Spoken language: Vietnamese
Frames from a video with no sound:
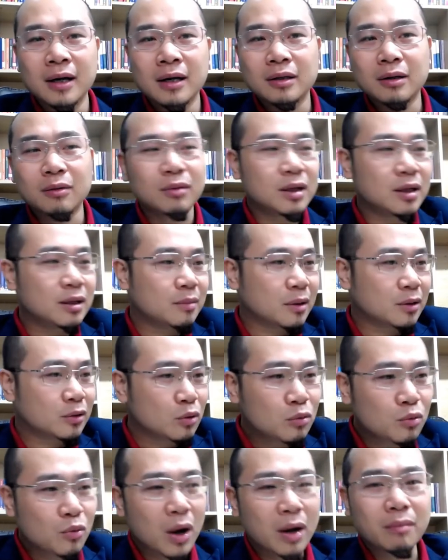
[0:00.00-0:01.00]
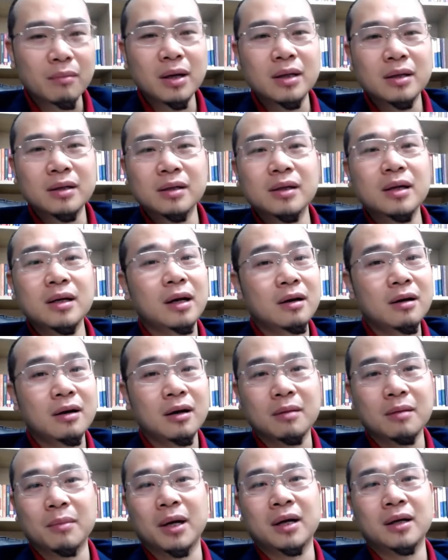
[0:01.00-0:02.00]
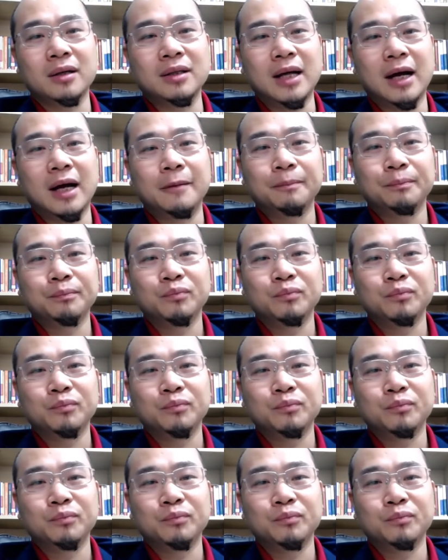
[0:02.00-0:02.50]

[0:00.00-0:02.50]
Trong khi mà xung quanh mình những người mà gì ạ?